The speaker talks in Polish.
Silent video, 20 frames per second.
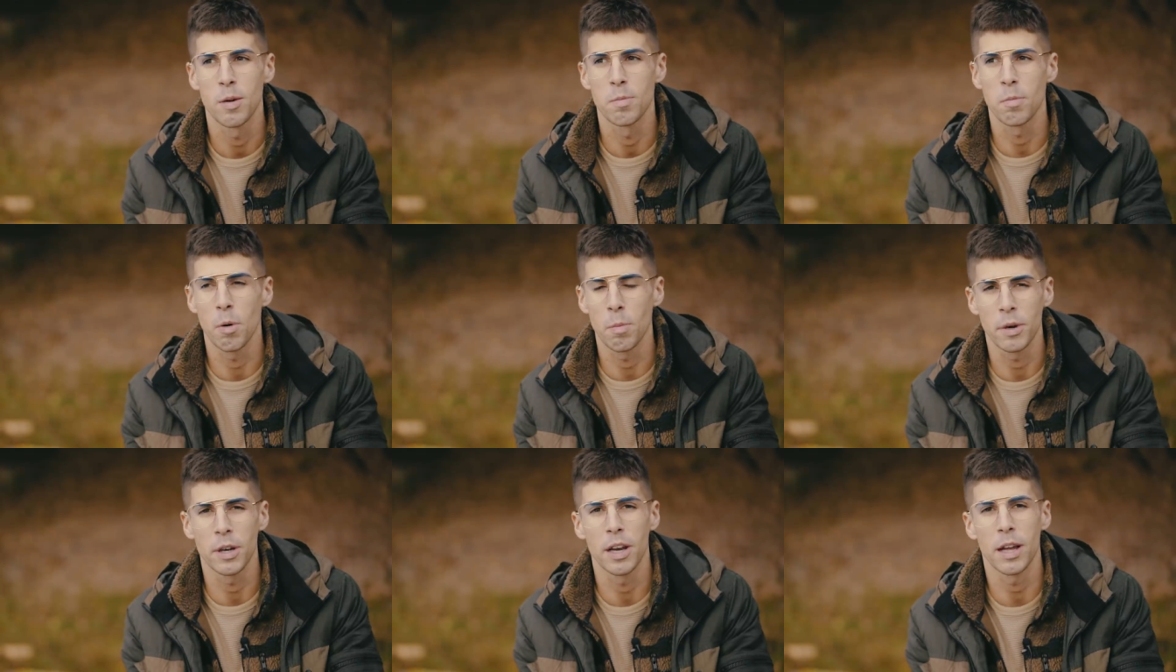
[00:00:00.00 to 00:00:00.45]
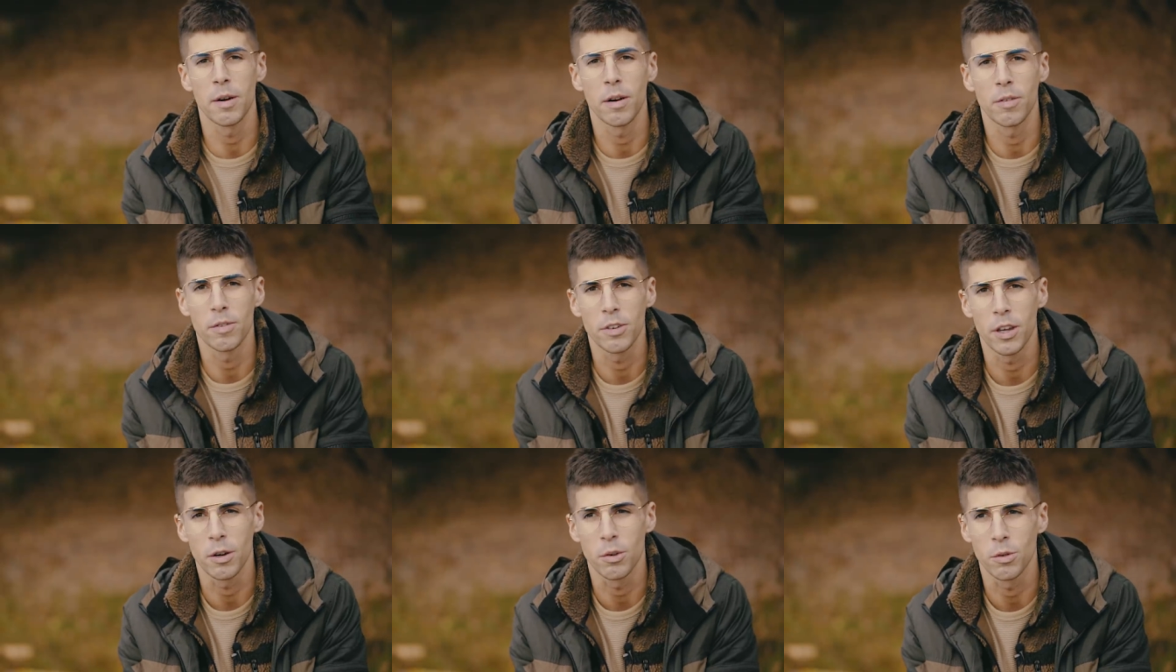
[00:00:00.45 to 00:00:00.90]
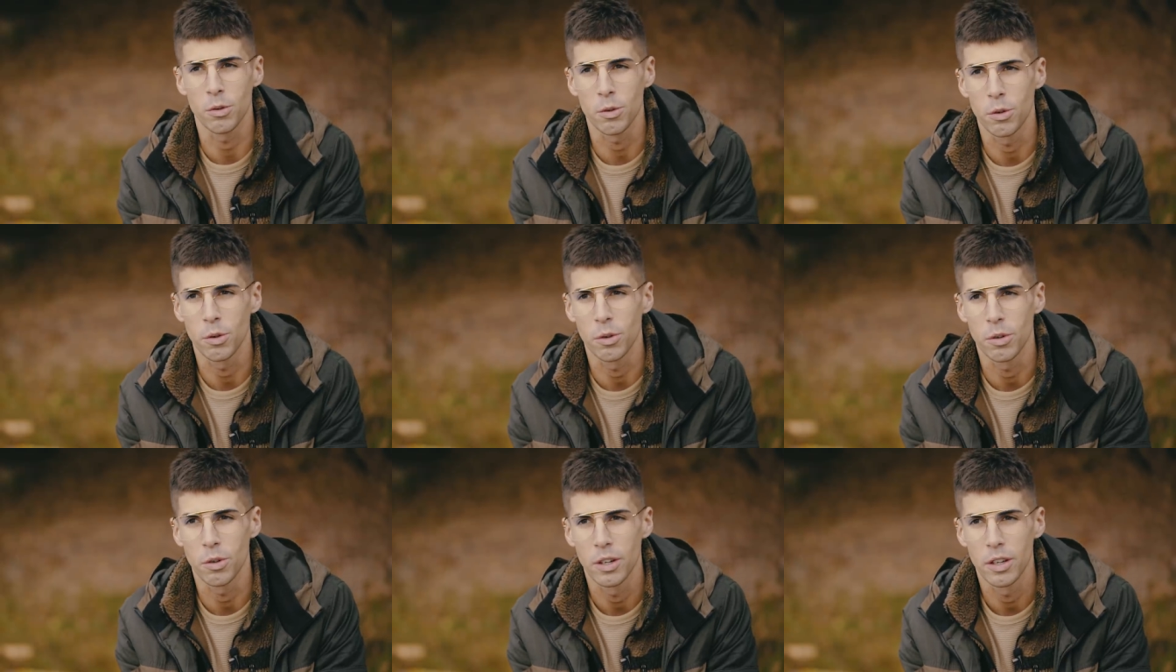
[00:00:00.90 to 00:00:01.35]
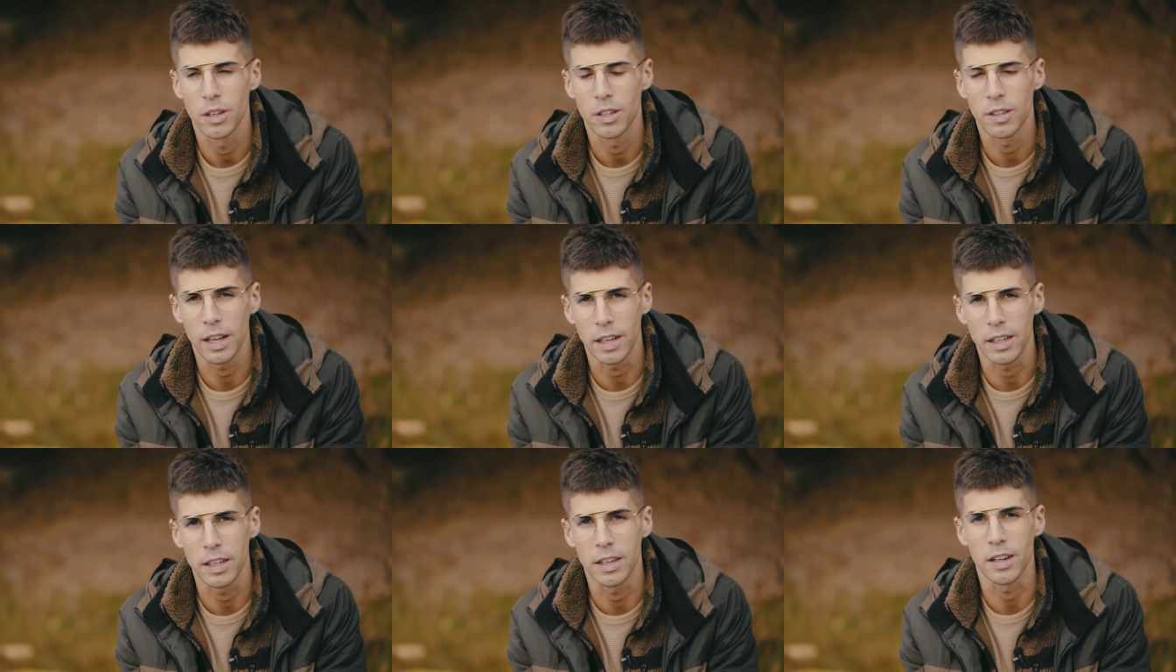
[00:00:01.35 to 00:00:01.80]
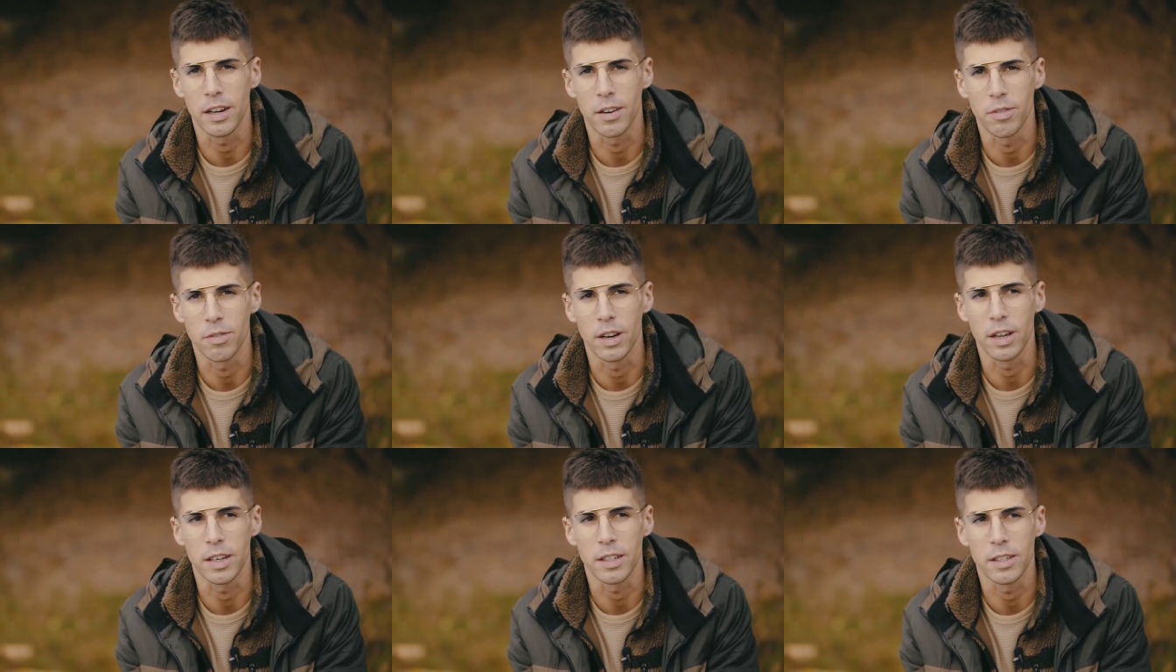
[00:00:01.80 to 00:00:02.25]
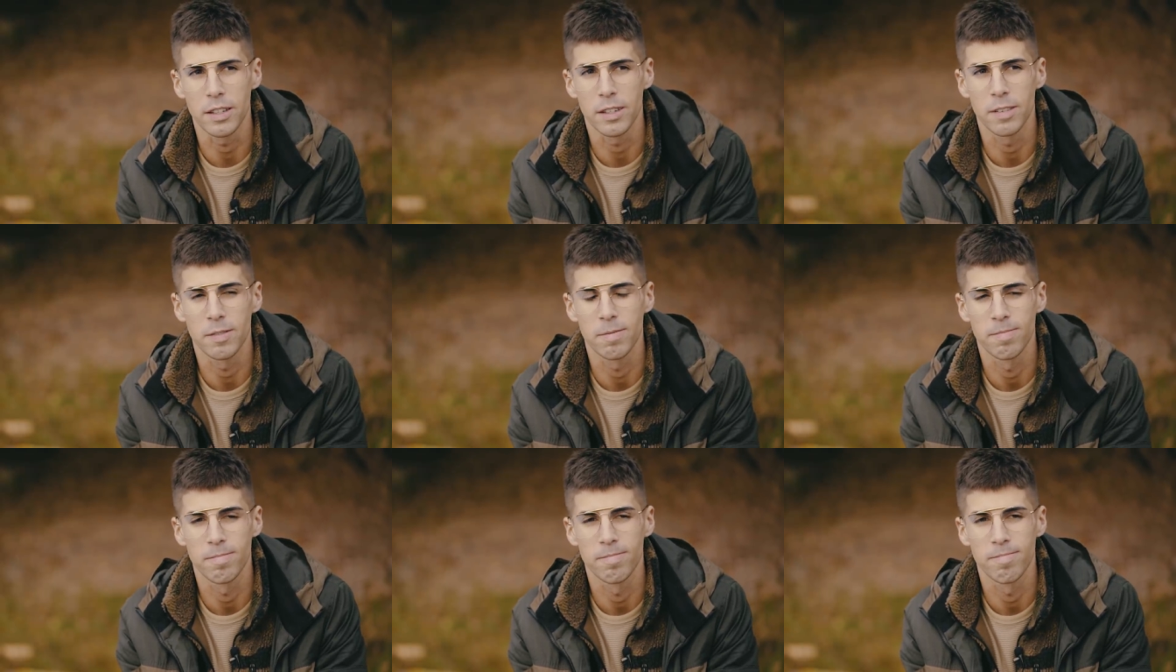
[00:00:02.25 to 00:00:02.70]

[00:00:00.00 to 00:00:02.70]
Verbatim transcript: popchnęła w kierunku takich refleksji.